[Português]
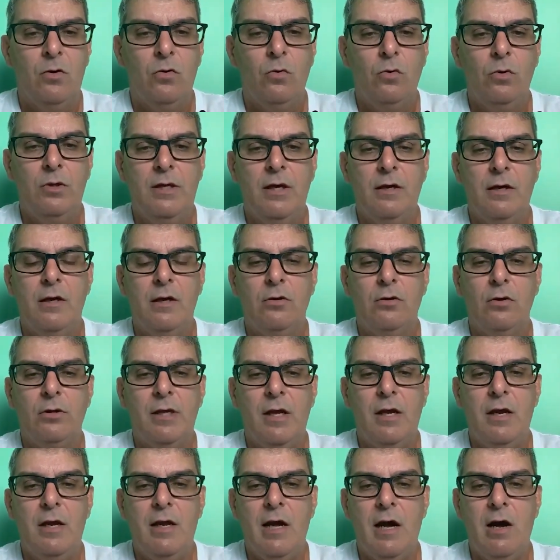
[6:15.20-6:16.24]
o dano
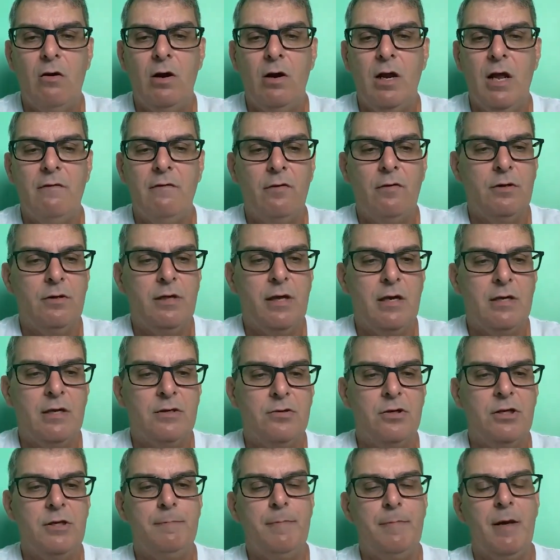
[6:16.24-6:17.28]
endotelial leva a
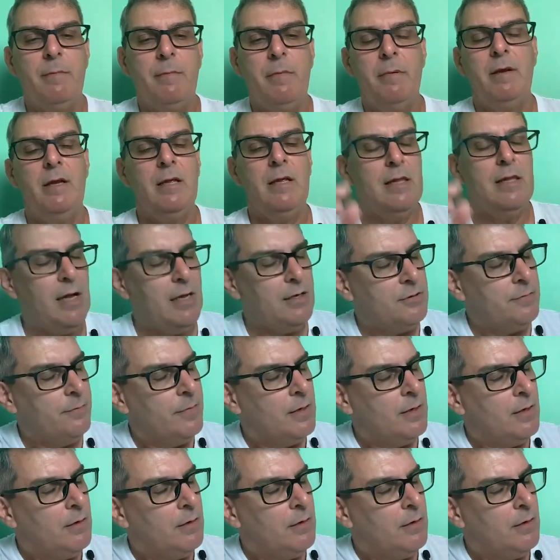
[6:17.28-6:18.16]
alterações de permeabilidade.